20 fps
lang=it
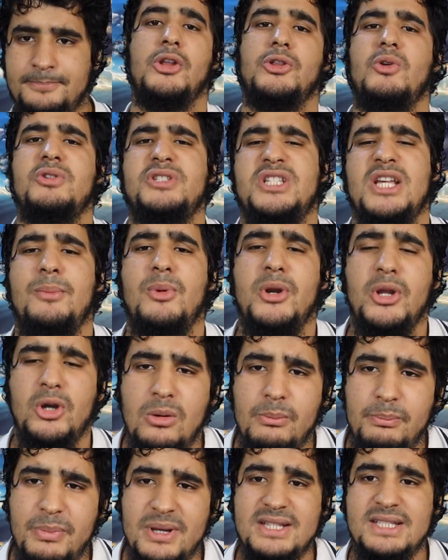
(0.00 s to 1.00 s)
Noi siamo
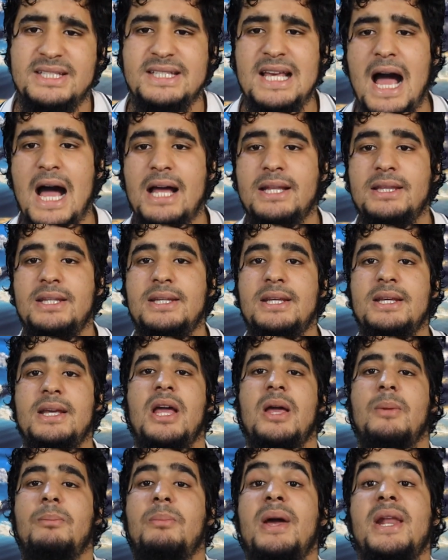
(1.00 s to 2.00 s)
ricompensati
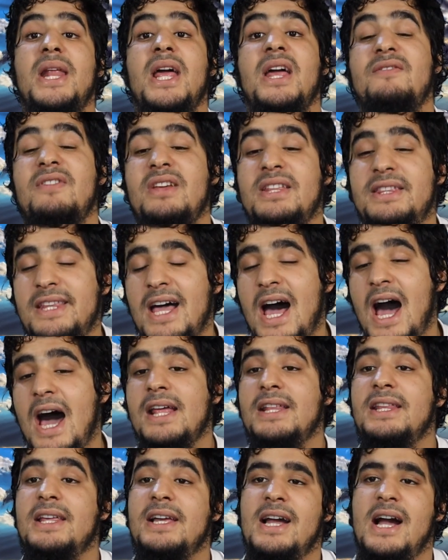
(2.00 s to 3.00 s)
per
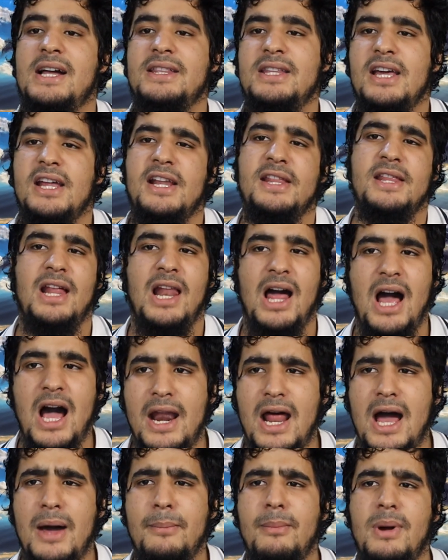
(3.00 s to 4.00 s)
evitare di cadere nel
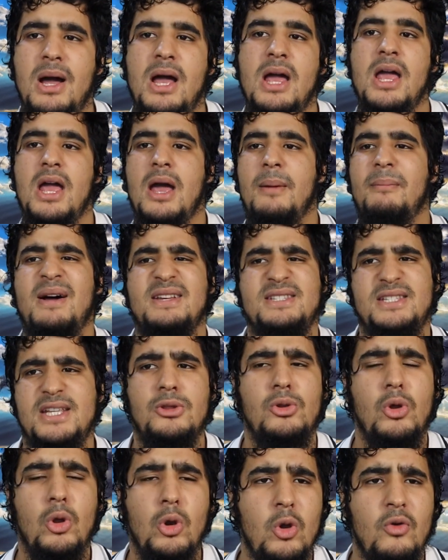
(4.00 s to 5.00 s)
haram, ma
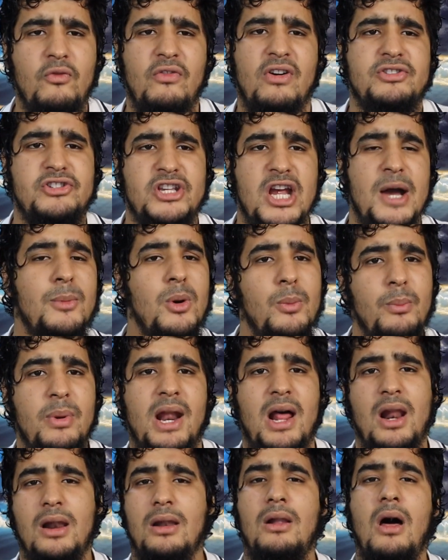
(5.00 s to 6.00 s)
se non lo facciamo
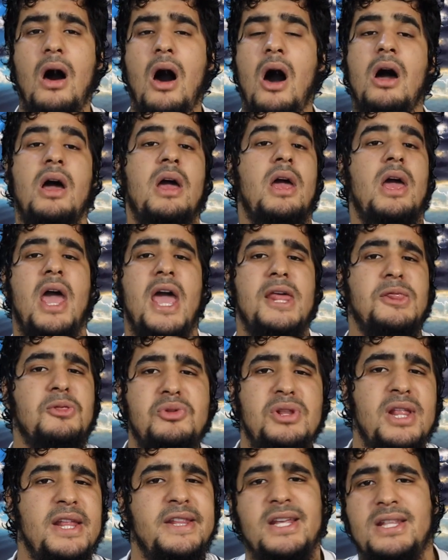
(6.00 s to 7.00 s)
per Allah e
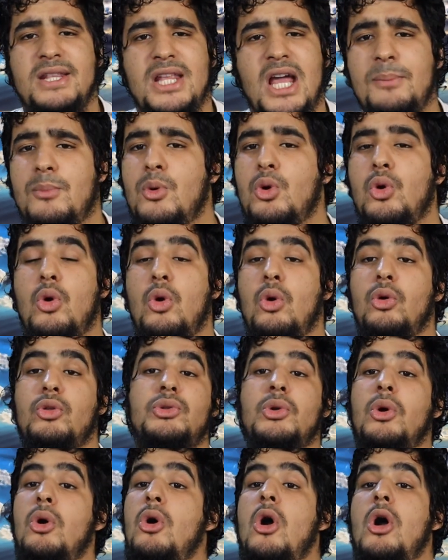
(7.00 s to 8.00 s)
non ne teniamo
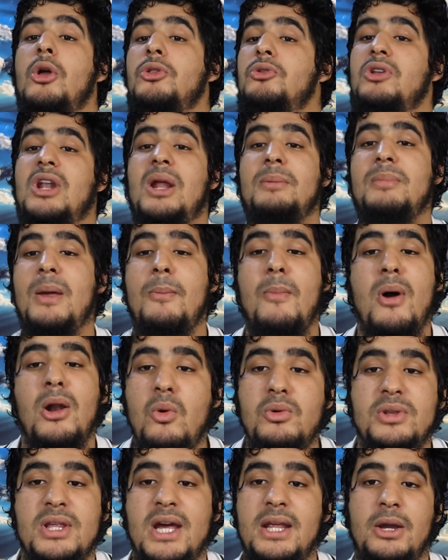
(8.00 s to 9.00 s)
conto, non abbiamo
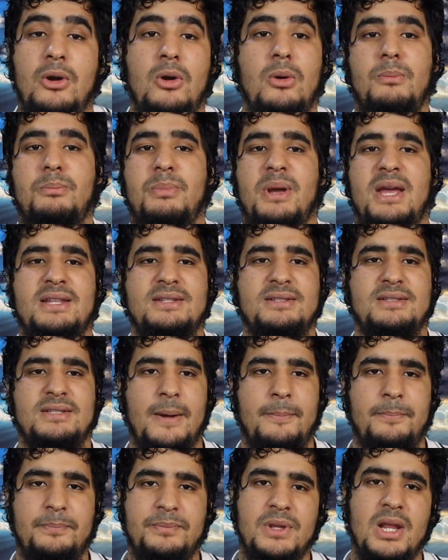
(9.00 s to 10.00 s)
alcuna
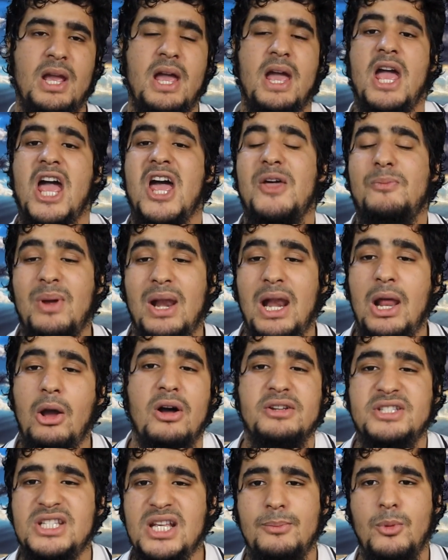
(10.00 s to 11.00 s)
ricompensa e per le
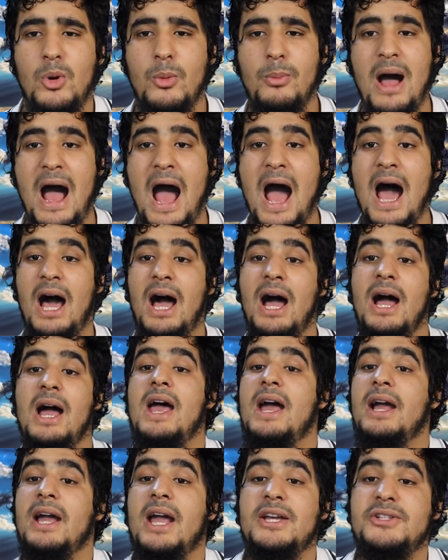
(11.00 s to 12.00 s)
cose mubah,
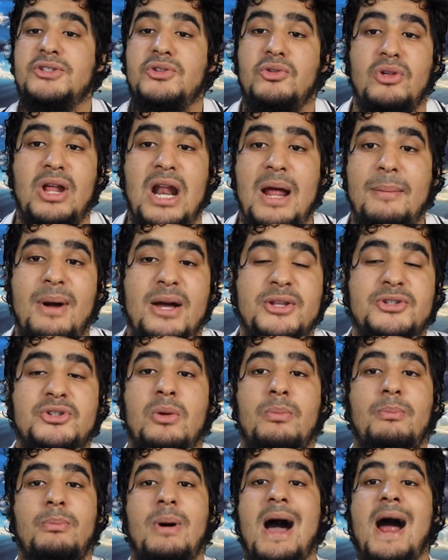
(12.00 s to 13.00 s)
che sono la
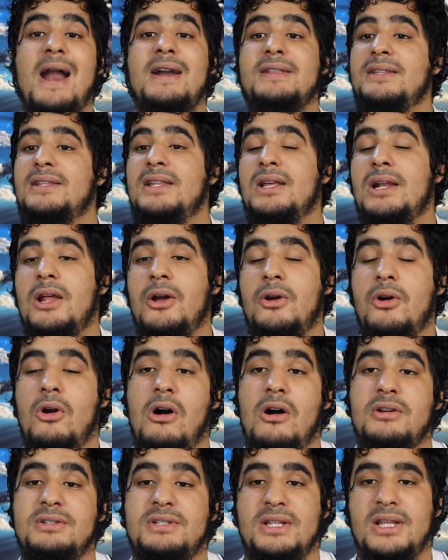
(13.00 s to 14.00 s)
maggior parte delle
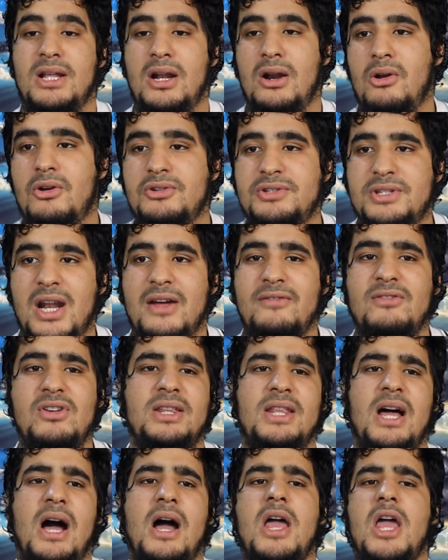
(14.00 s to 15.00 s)
cose della nostra
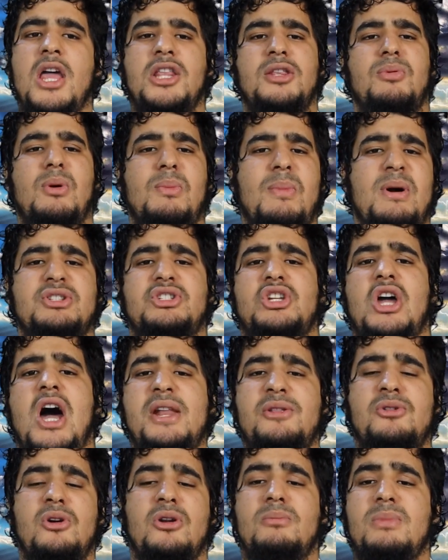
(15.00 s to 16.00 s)
vita, tipo
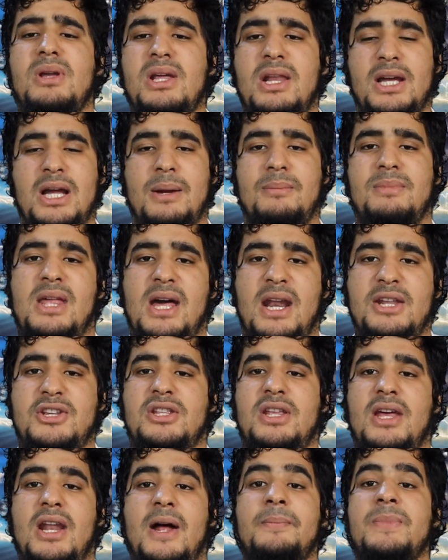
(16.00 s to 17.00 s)
mangiare, dormire, camminare,
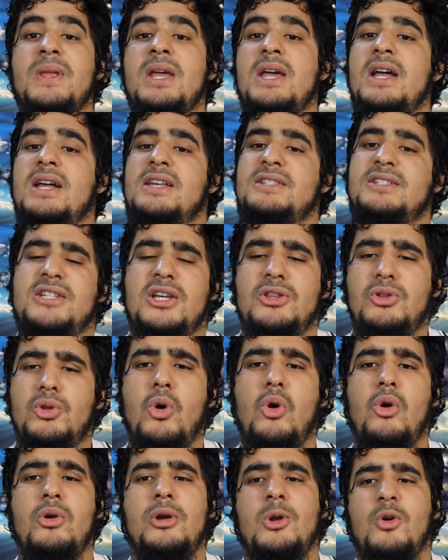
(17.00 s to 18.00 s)
eccetera, se
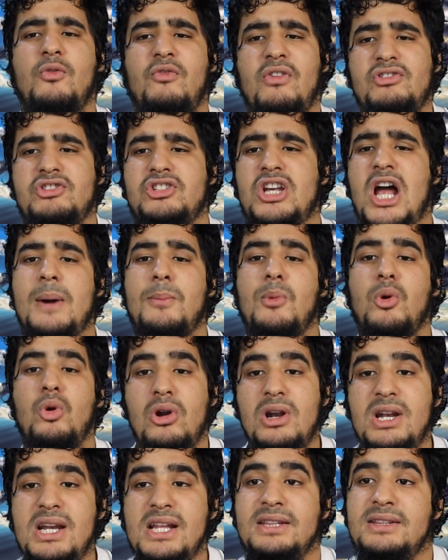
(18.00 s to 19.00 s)
noi lo facciamo
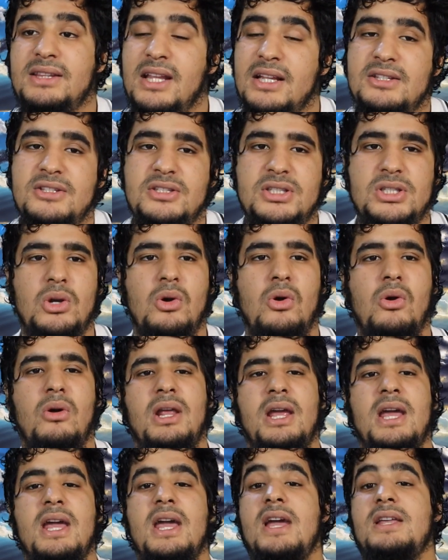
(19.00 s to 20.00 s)
con
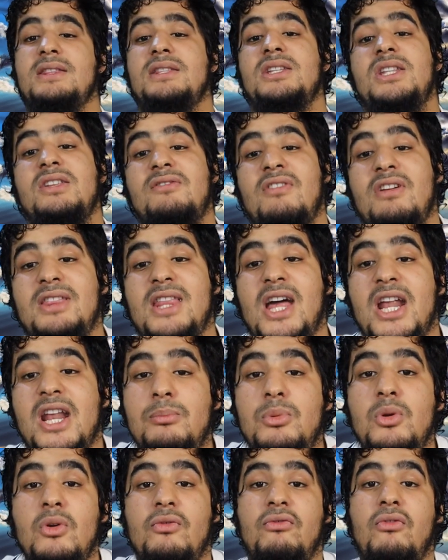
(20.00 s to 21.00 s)
l'intenzione di diventare
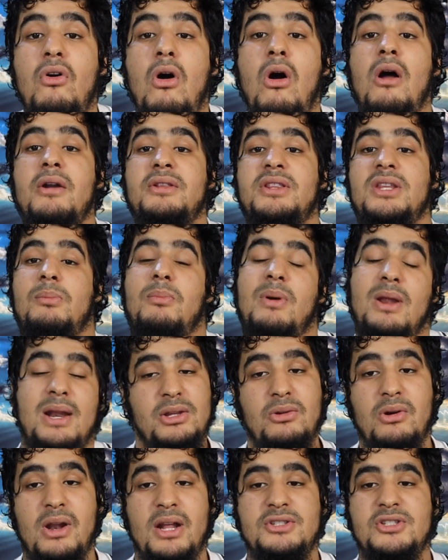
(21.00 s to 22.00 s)
più forti per
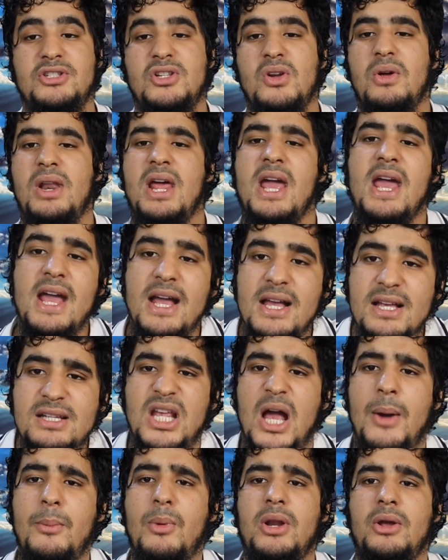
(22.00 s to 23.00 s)
l'adorazione,
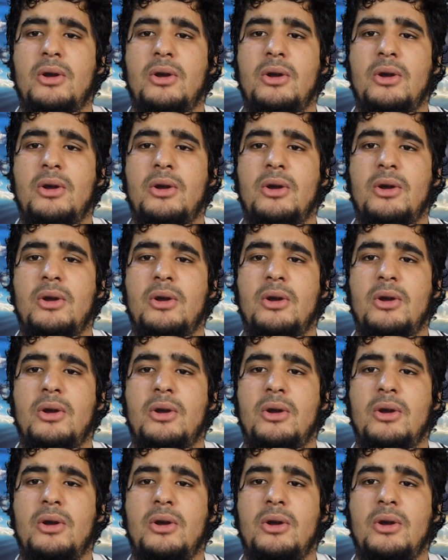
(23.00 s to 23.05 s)
siamo